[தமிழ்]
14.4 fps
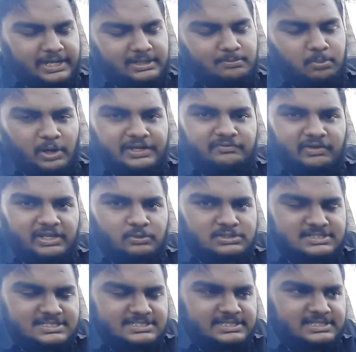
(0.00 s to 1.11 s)
நைன் பாயிண்ட் ஃபைவ்
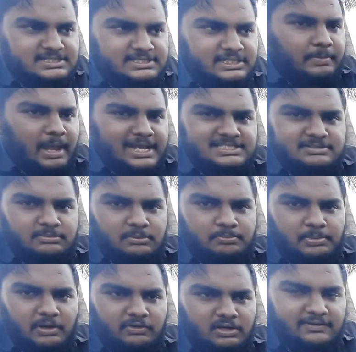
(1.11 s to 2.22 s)
ஒன் சிசி இன்ஜின் மேக்ஸிமம்
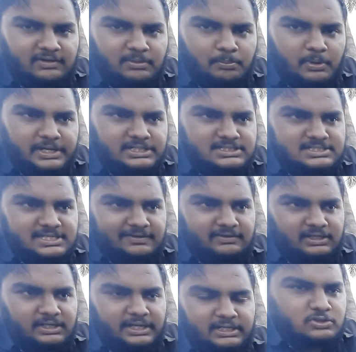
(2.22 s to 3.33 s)
பவர் செவன் பாயிண்ட்
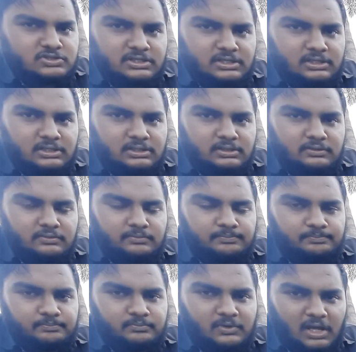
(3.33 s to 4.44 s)
செவன் நைன் தௌசண்ட்
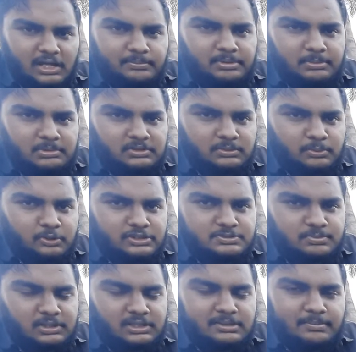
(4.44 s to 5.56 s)
ஆர்பிஎம்மில் வந்து
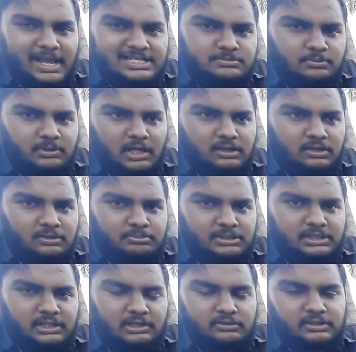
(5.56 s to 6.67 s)
ப்ரொடியூஸ் பண்ணுது மேக்ஸிமம் டார்க்னு
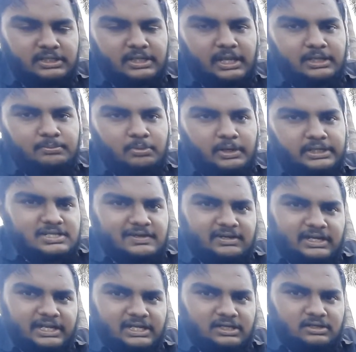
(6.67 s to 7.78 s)
பார்த்தீங்கன்னா வந்து எயிட் பாயிண்ட்
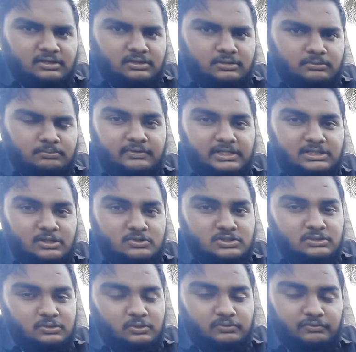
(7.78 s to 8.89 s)
செவன் நைன் ஃபைவ்
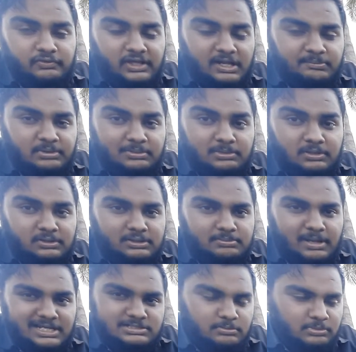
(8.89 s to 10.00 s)
தௌசண்ட் டூ ஃபிஃப்டி ஆர்பிஎம்ல வந்து
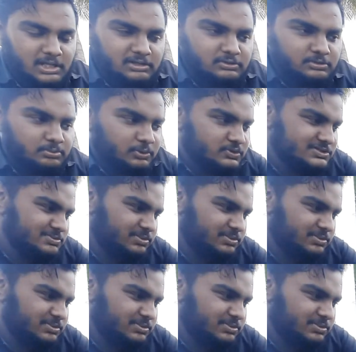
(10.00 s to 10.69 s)
மேக்ஸிமம் டார்க் வந்து ப்ரொடியூஸ்